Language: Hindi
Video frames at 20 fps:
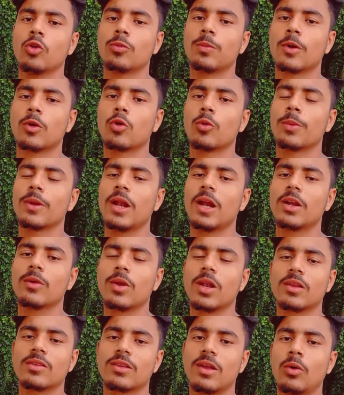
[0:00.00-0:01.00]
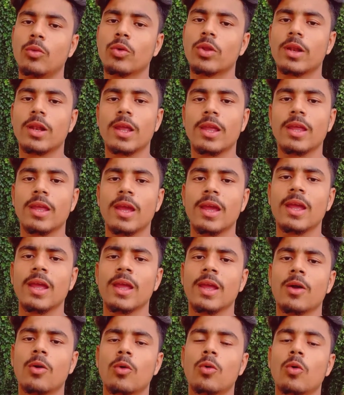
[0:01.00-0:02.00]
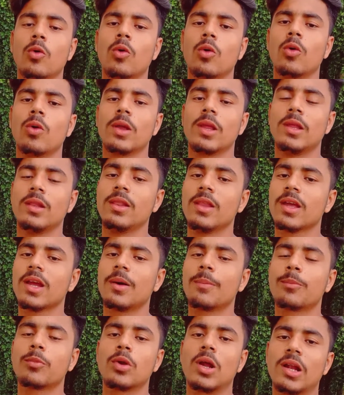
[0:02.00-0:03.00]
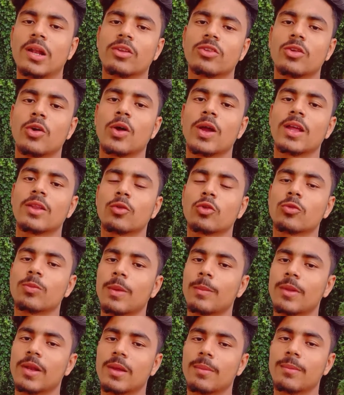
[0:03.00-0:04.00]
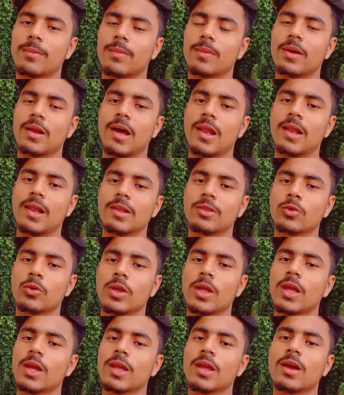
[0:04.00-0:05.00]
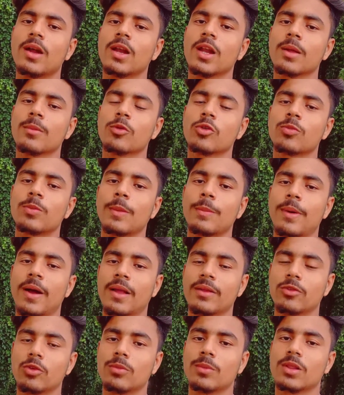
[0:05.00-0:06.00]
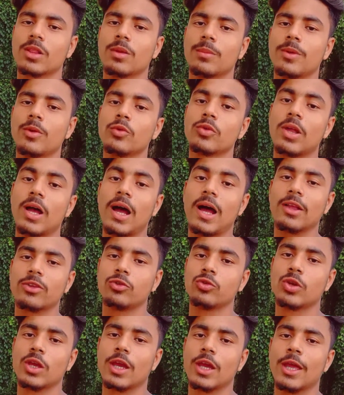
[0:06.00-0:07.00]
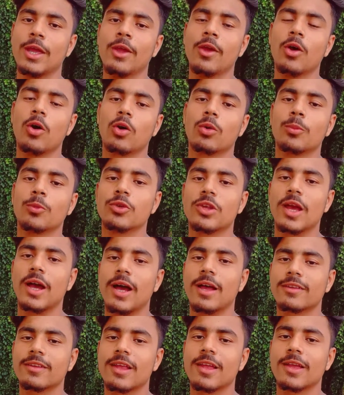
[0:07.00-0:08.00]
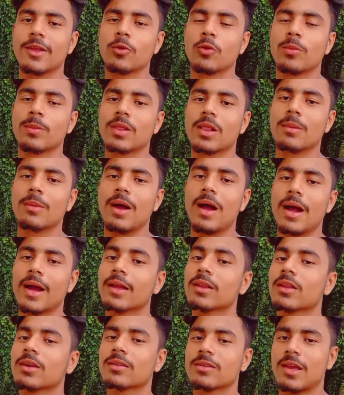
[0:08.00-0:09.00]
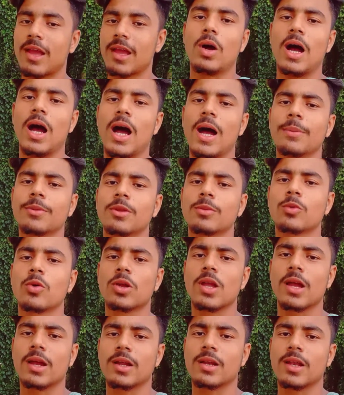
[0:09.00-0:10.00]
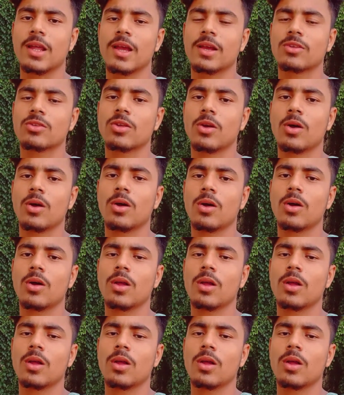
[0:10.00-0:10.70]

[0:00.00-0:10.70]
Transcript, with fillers: उस पर कॉपी वाला साउंड नहीं है वो हिंदी का पुराना सॉन्ग है तो उस पर मैंने डाला तो एक ही घंटे में उस पर पाँच मतलब व्यूज़ आ चुके हैं और मुझे आशा है कि वो मतलब आगे तक जाएगा आप सबको क्या करना है एक सौ